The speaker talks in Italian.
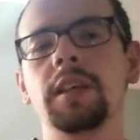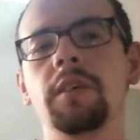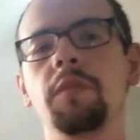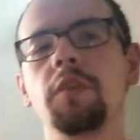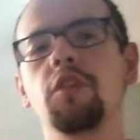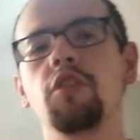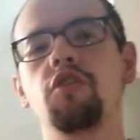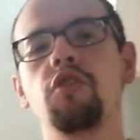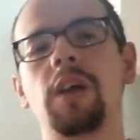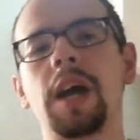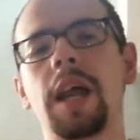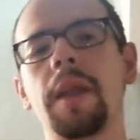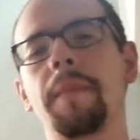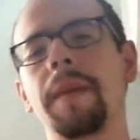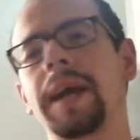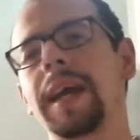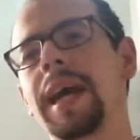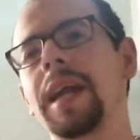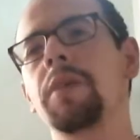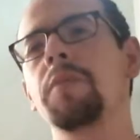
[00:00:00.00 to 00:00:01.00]
io voglio giocare
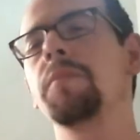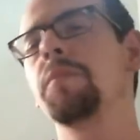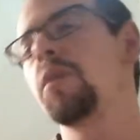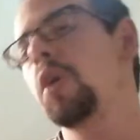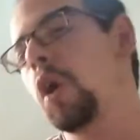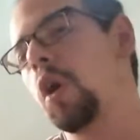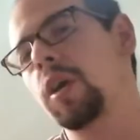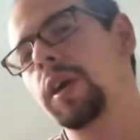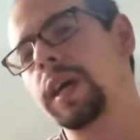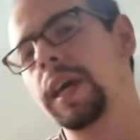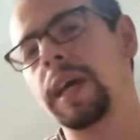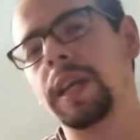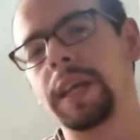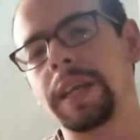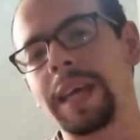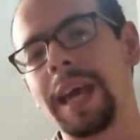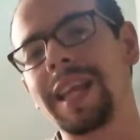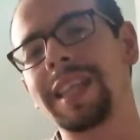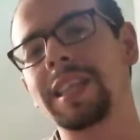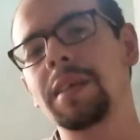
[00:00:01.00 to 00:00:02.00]
magari un blocker
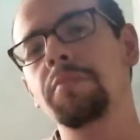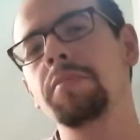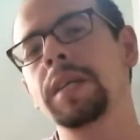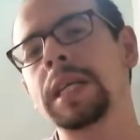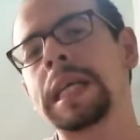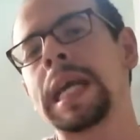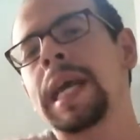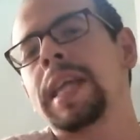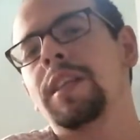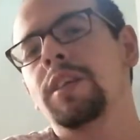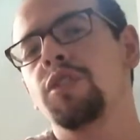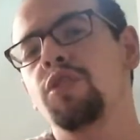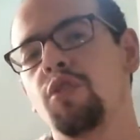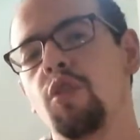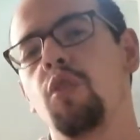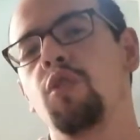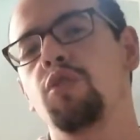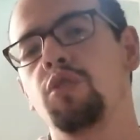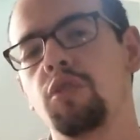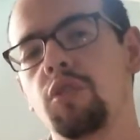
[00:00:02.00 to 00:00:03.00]
che ha D-Brigade
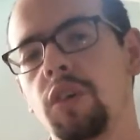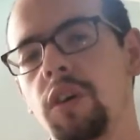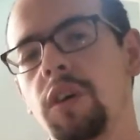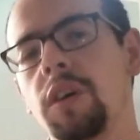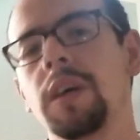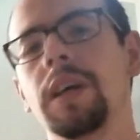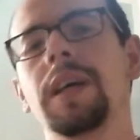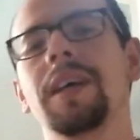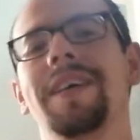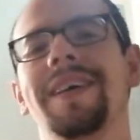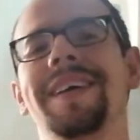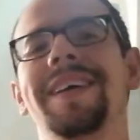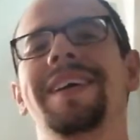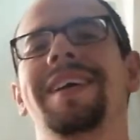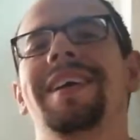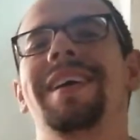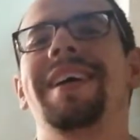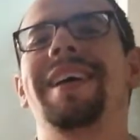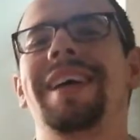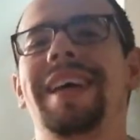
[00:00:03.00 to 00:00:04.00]
sotto
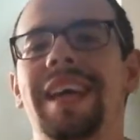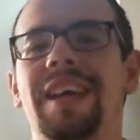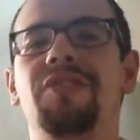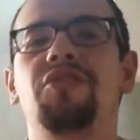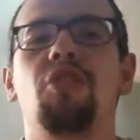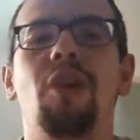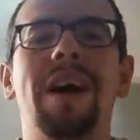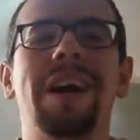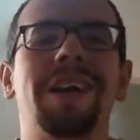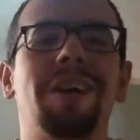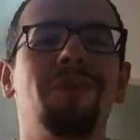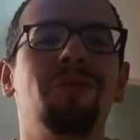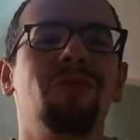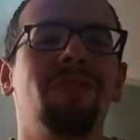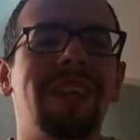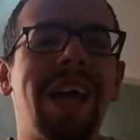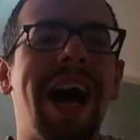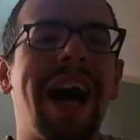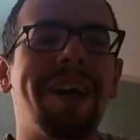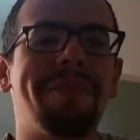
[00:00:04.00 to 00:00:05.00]
e ho anche
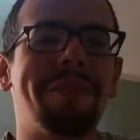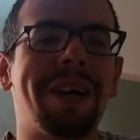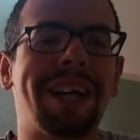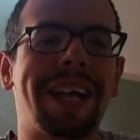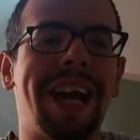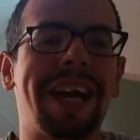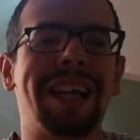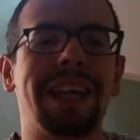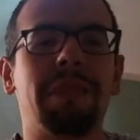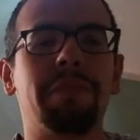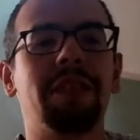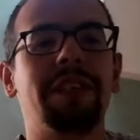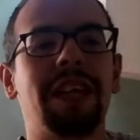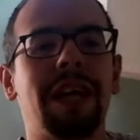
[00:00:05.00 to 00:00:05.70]
un tie magari che mi